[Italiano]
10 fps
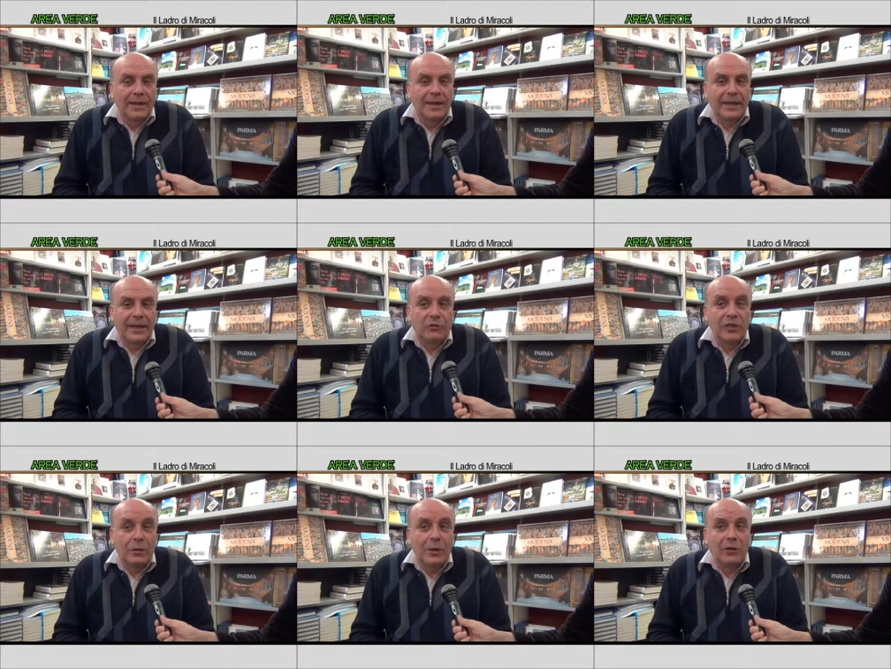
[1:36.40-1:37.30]
eh,
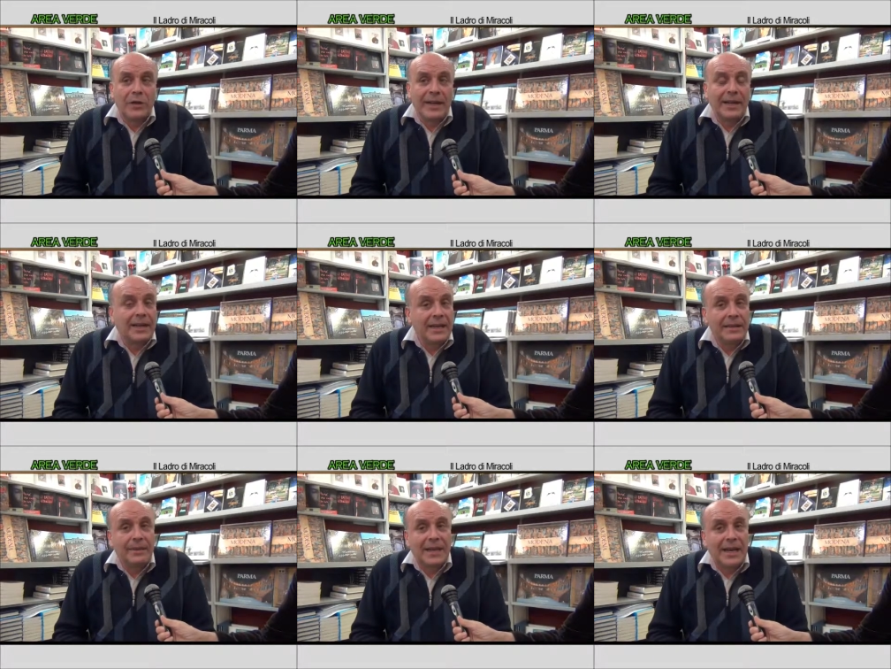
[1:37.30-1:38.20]
così quello che era il
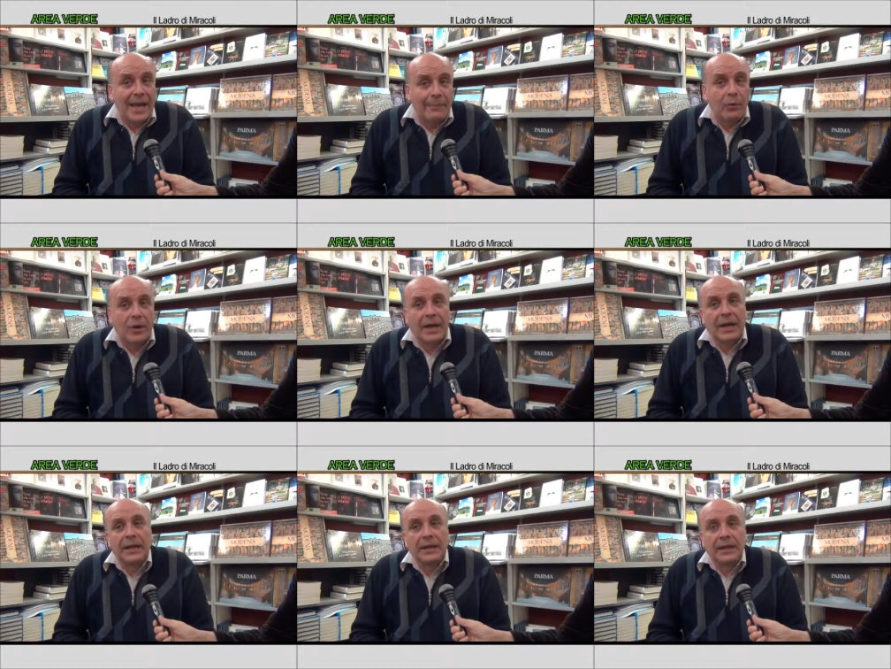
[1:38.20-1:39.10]
clima
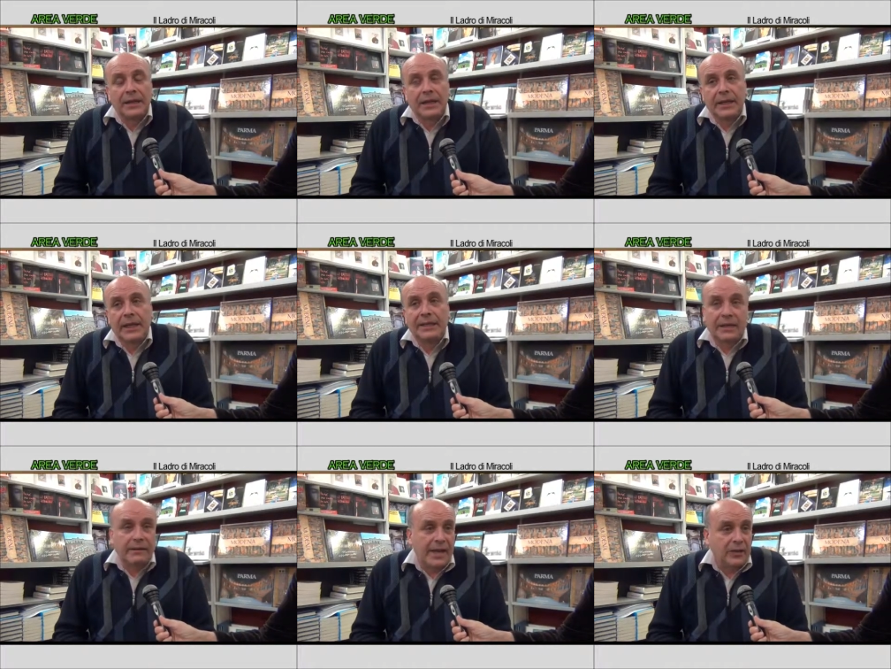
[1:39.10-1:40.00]
dell'epoca eh,
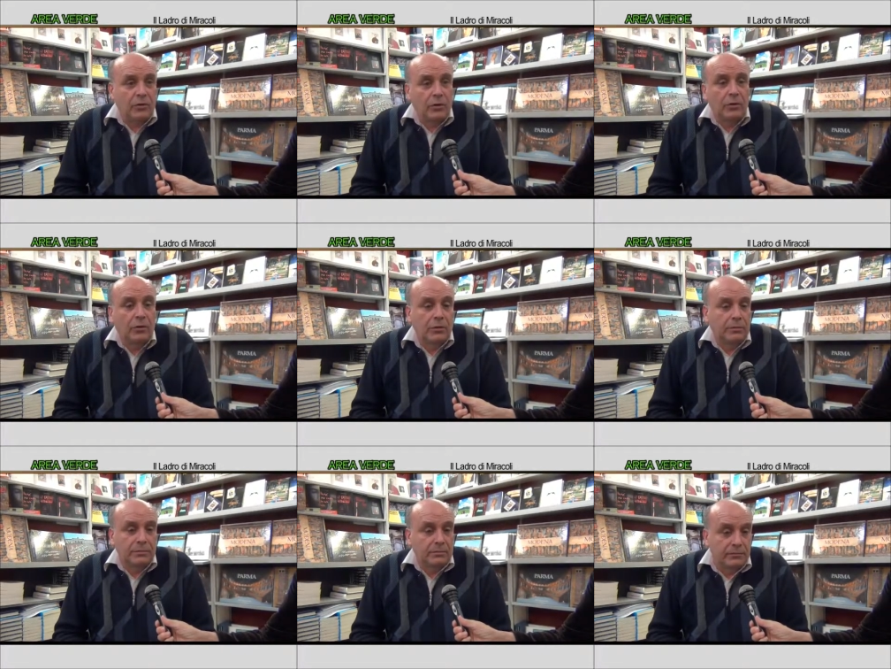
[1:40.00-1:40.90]
attraverso,
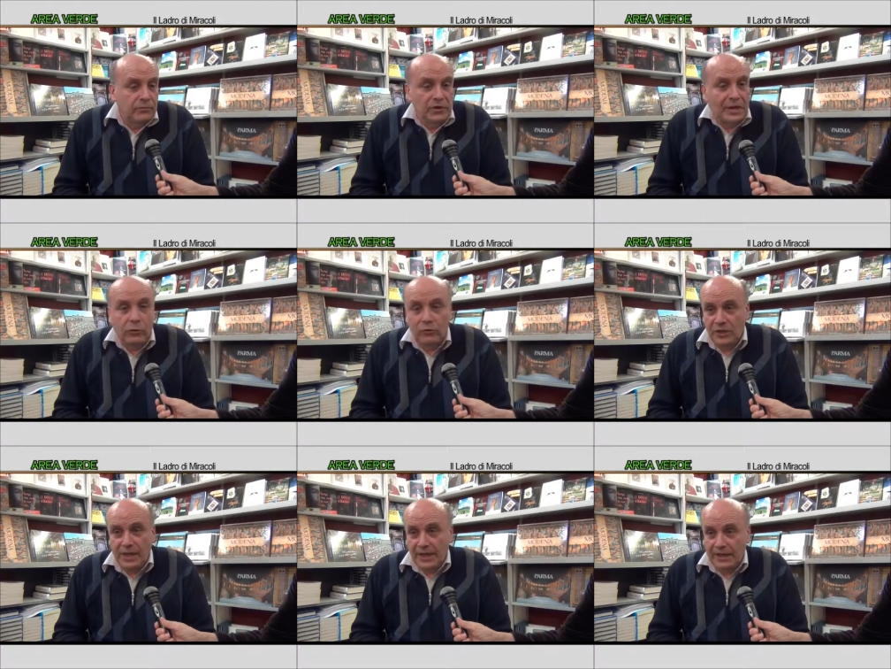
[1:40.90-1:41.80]
diciamo
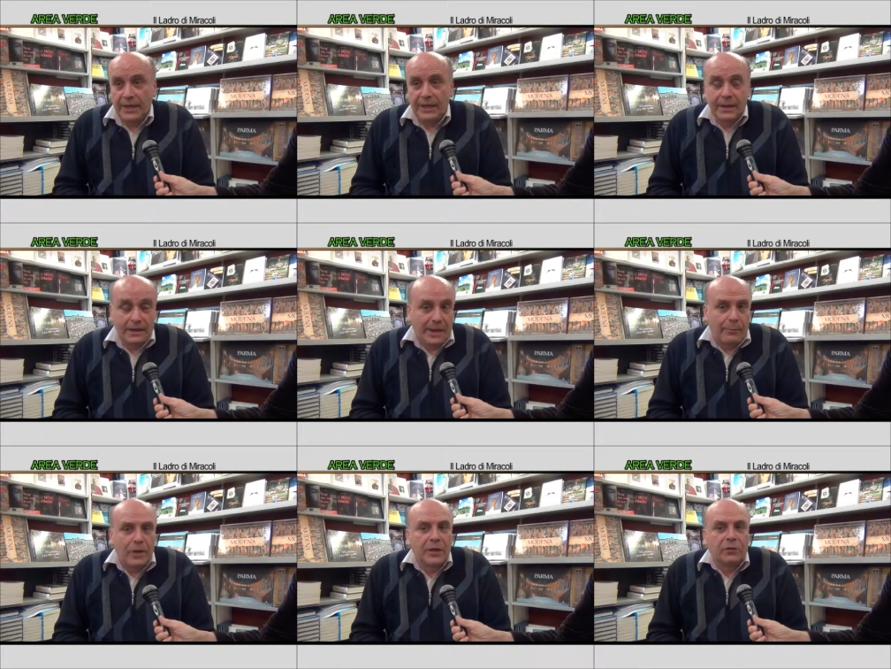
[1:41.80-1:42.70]
così, anche che
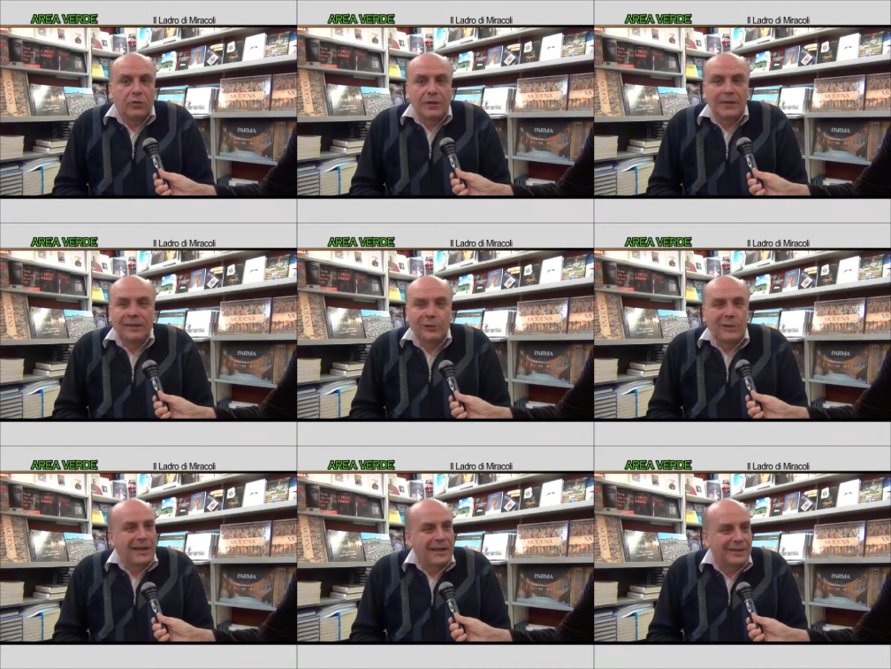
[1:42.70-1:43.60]
poi io sono
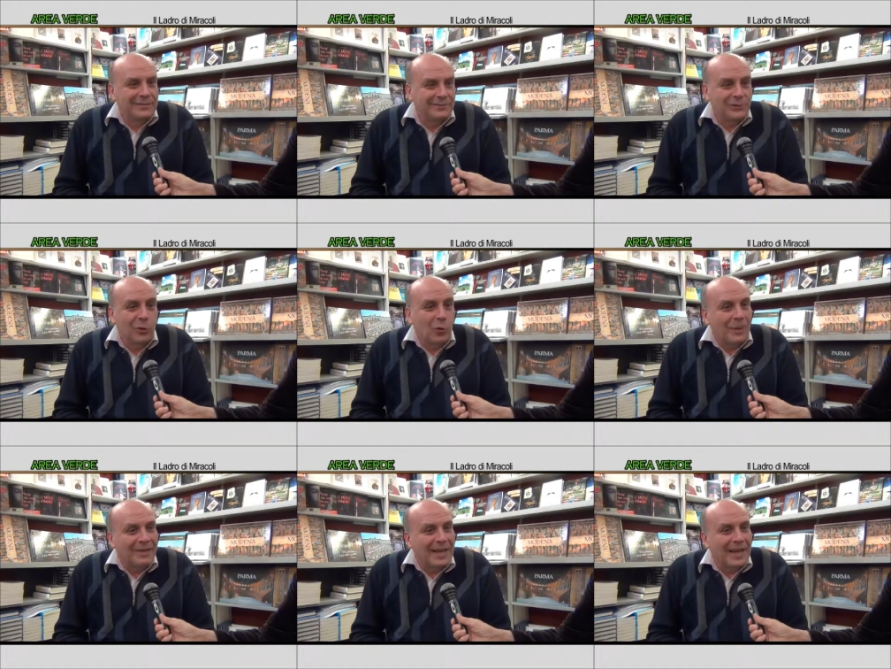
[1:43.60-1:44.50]
andato a
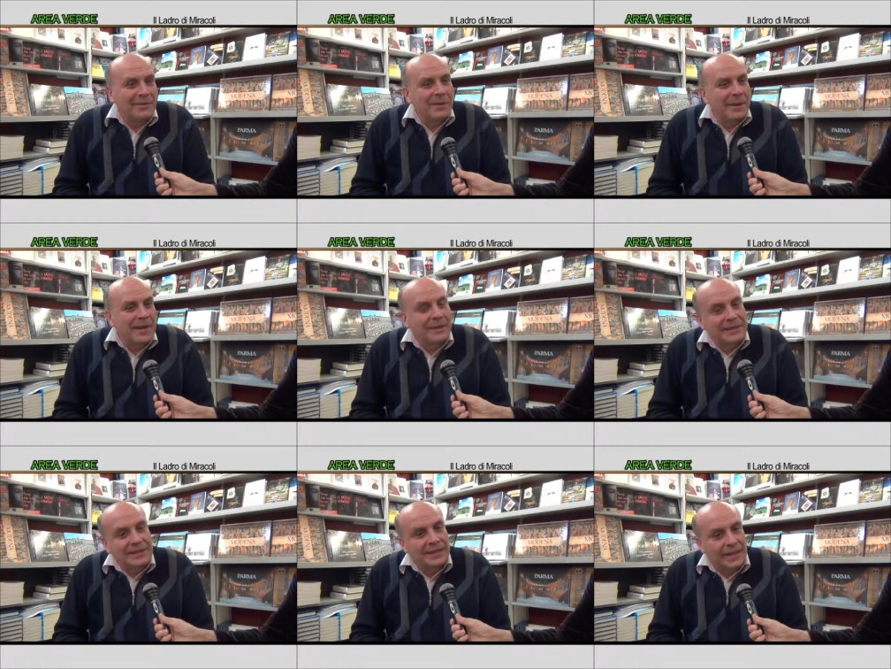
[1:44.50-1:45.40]
documentarmi prima
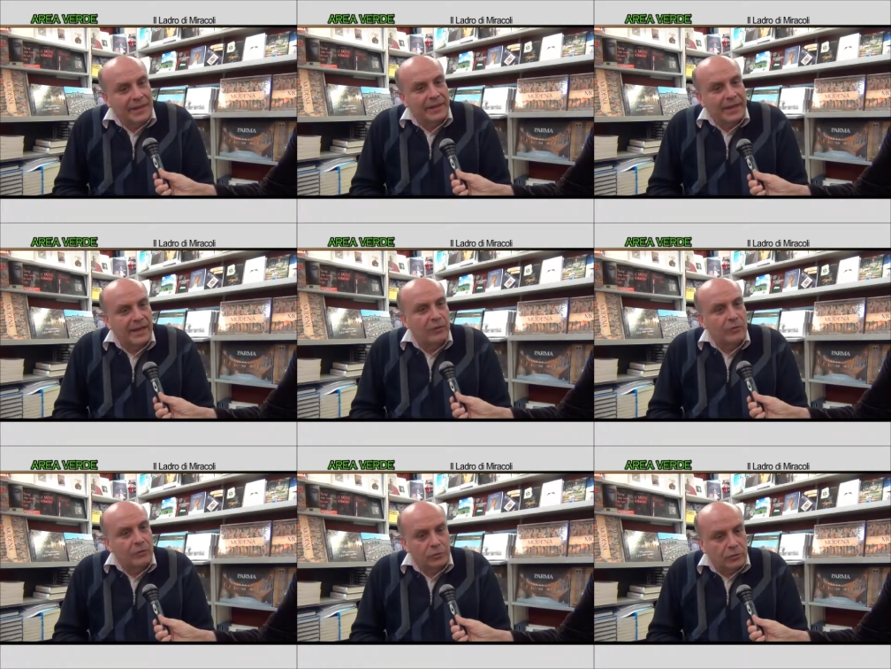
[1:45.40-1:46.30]
di scrivere, ho
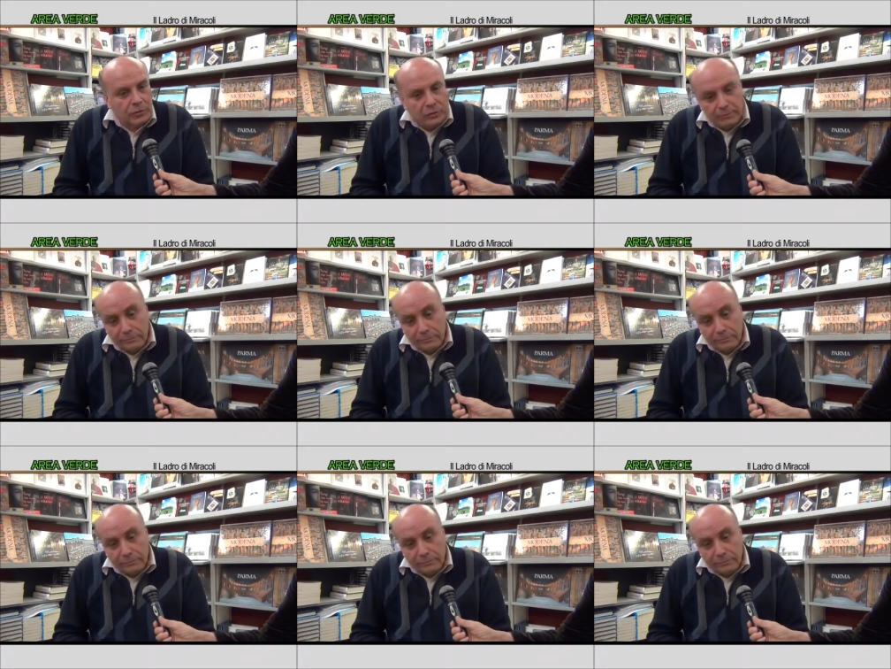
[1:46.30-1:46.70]
voluto letto,